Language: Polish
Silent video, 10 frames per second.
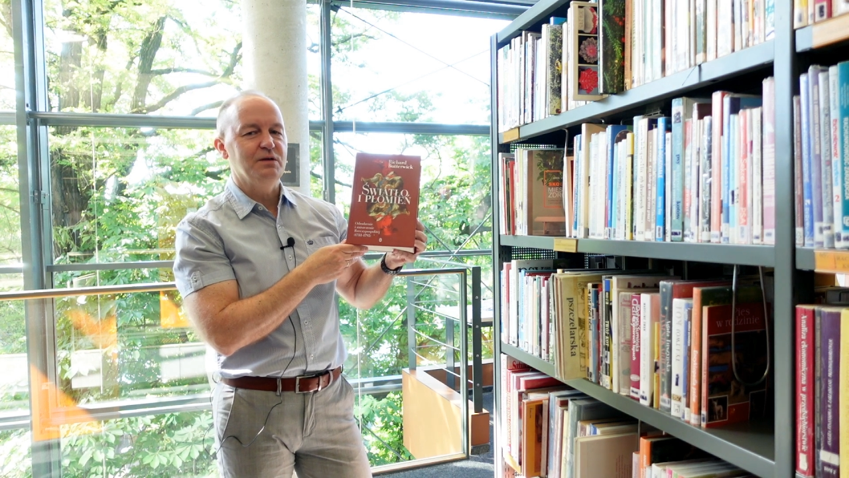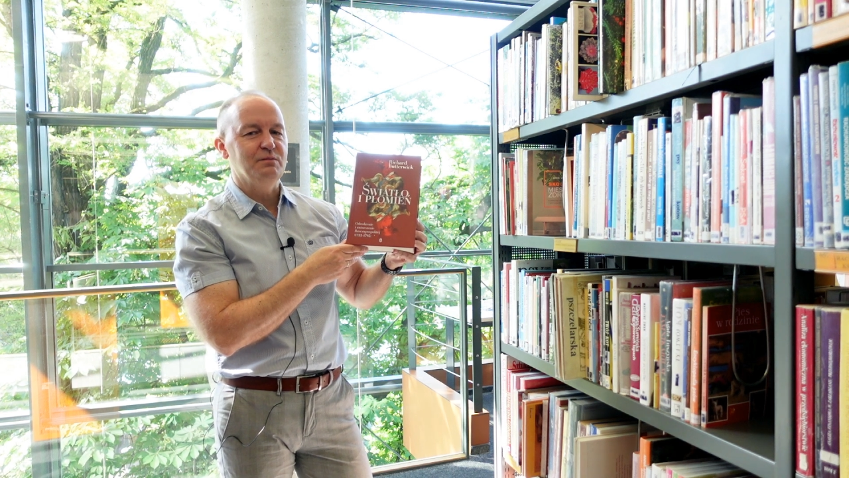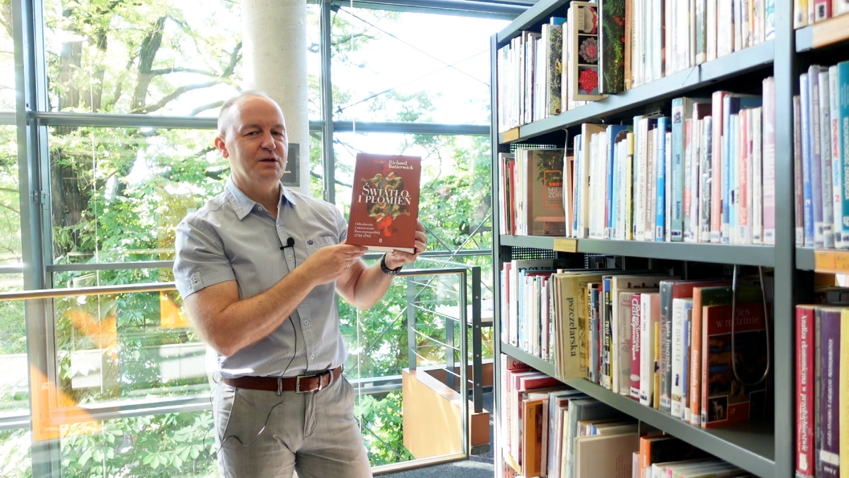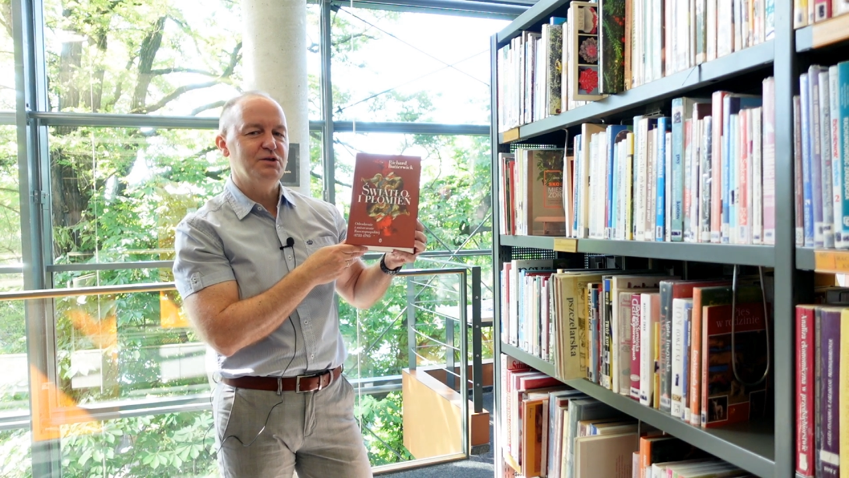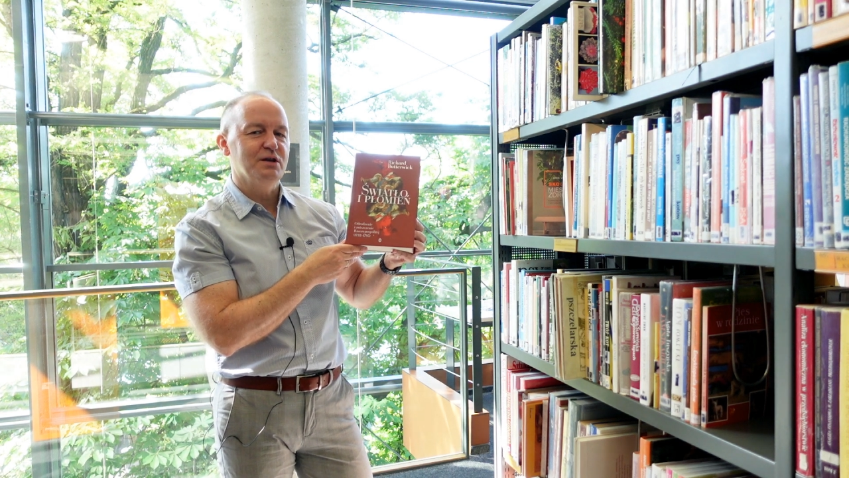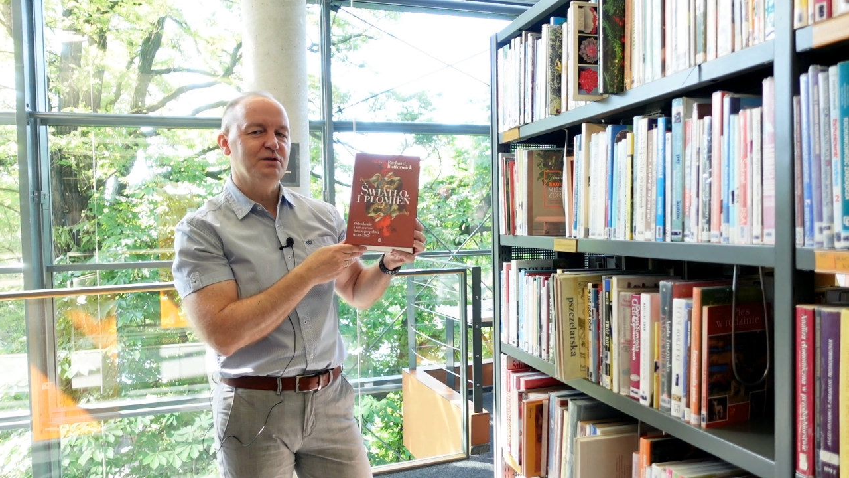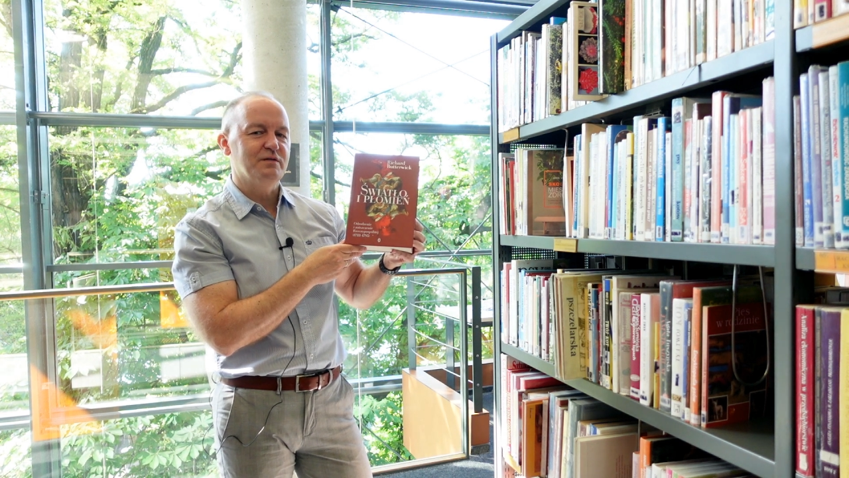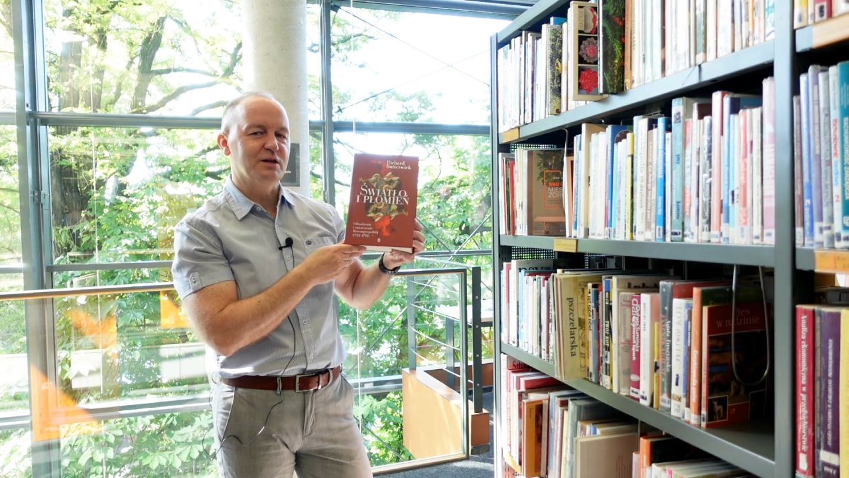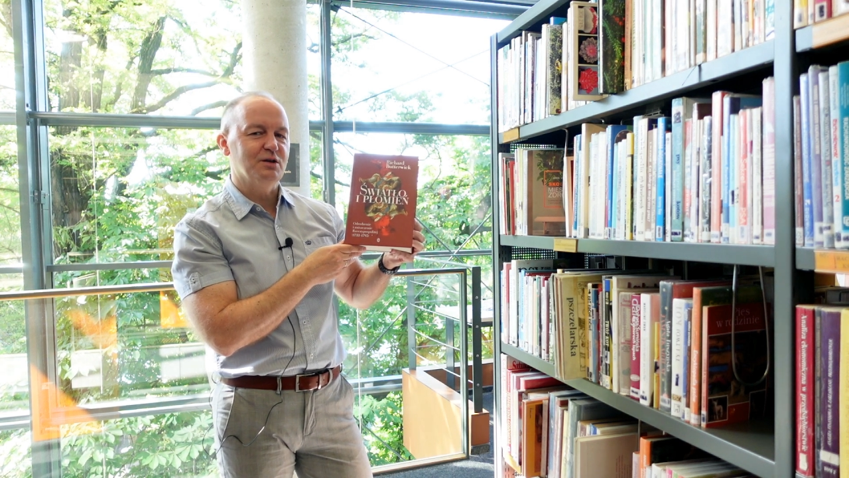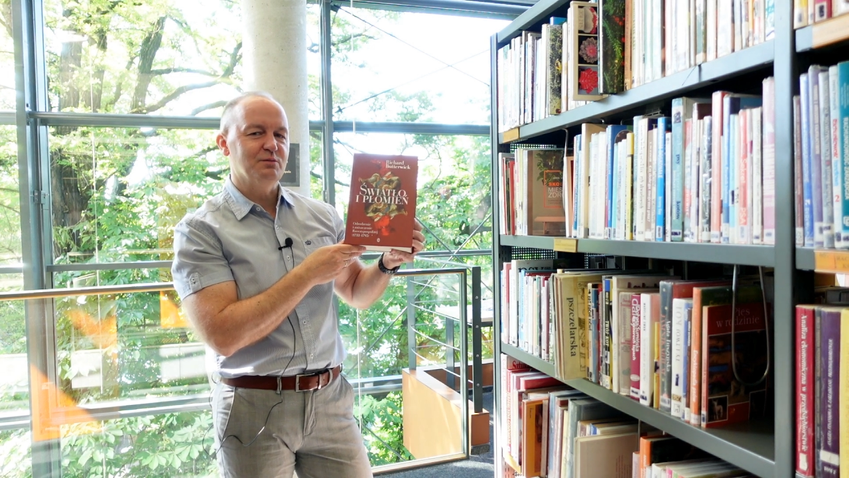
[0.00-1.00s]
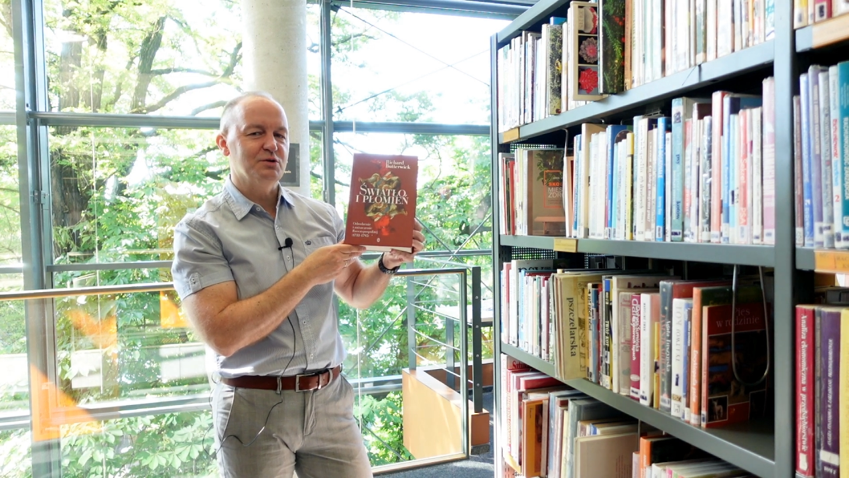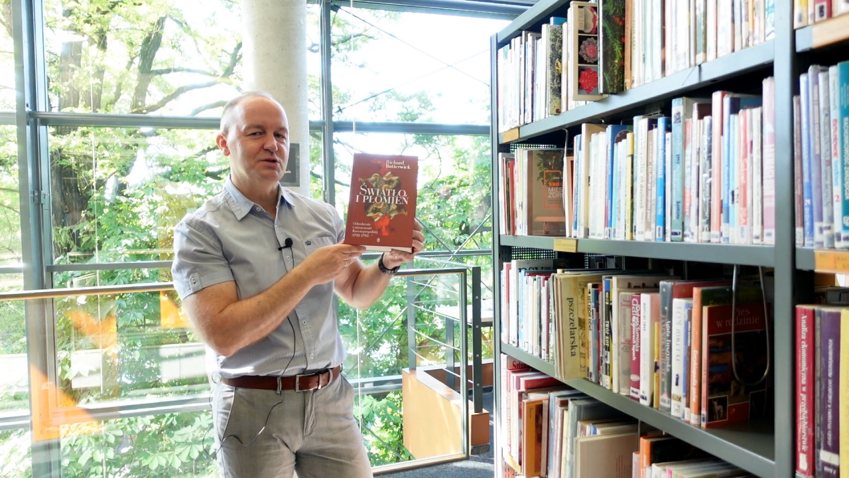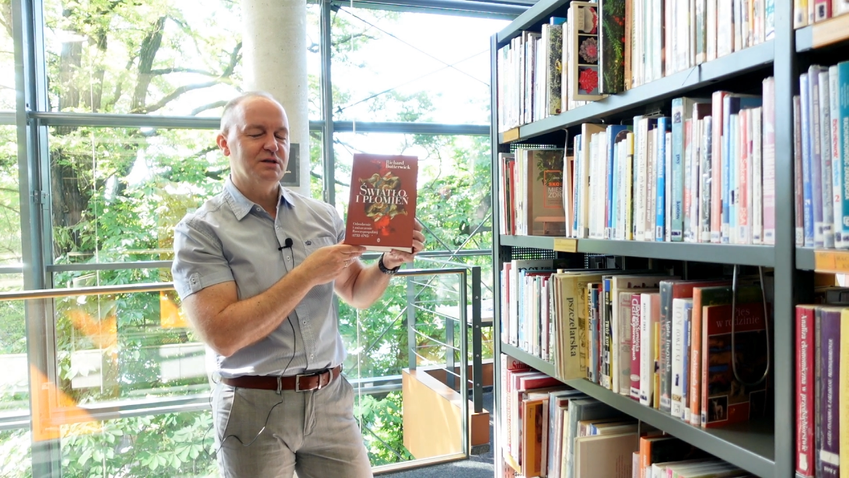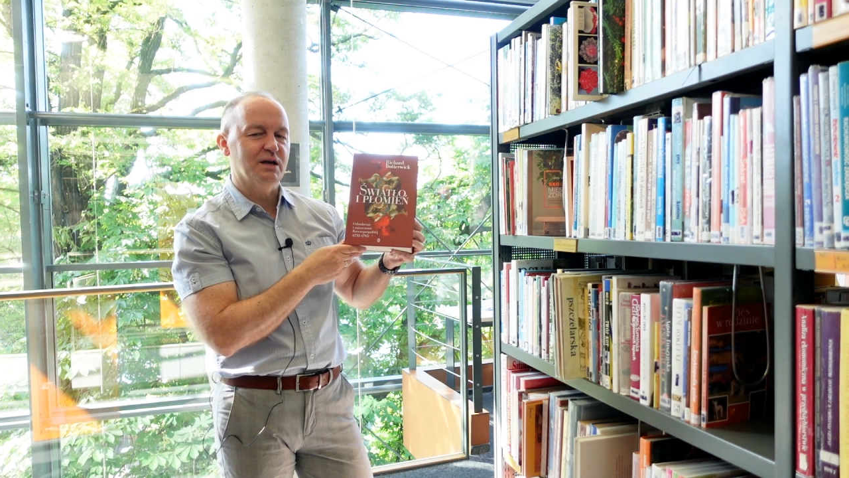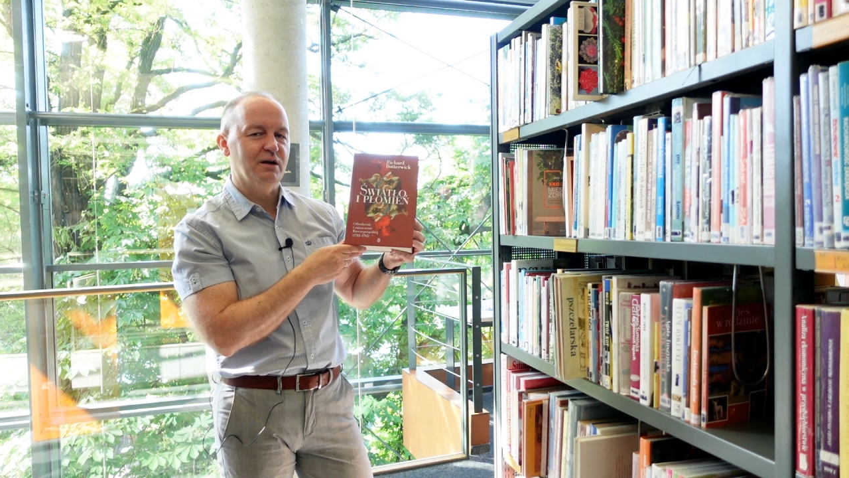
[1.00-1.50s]
i mieć
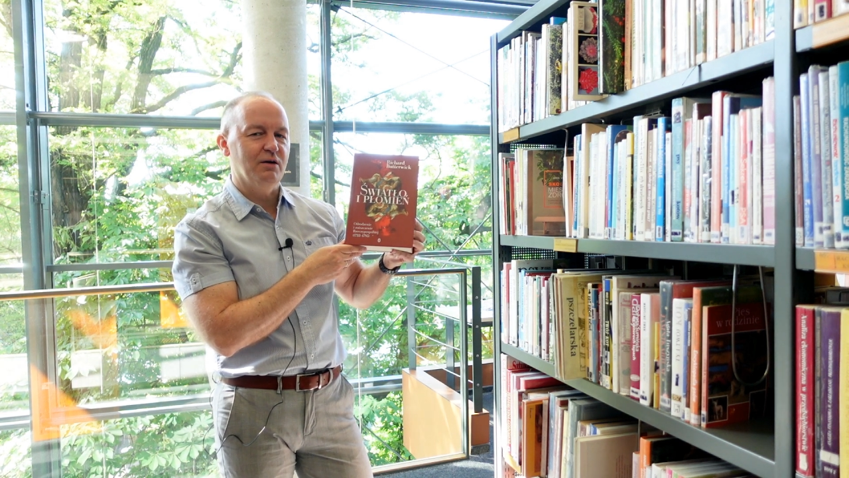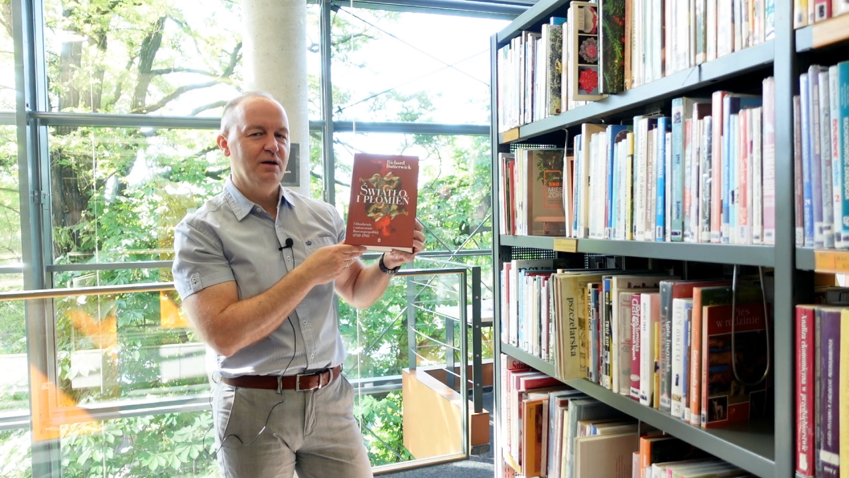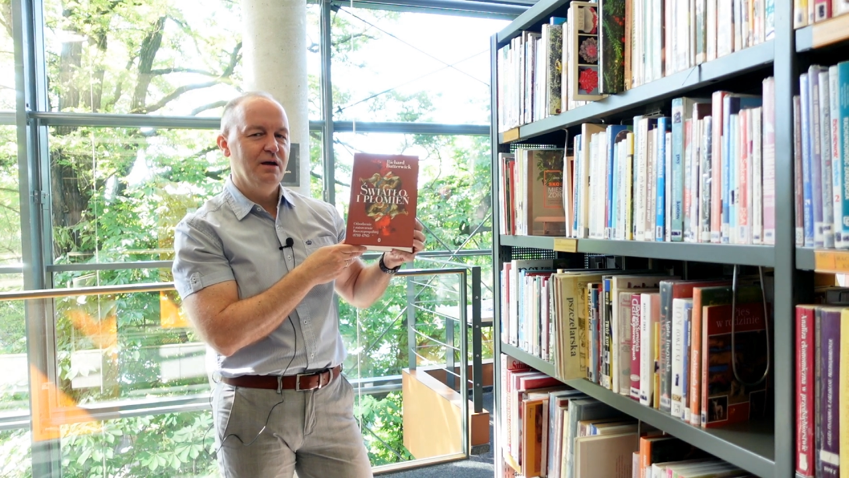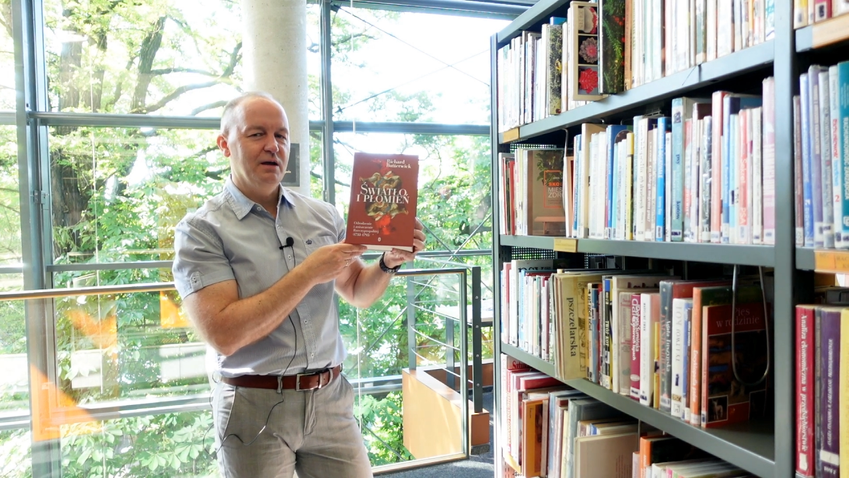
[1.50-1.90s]
świadomość tego,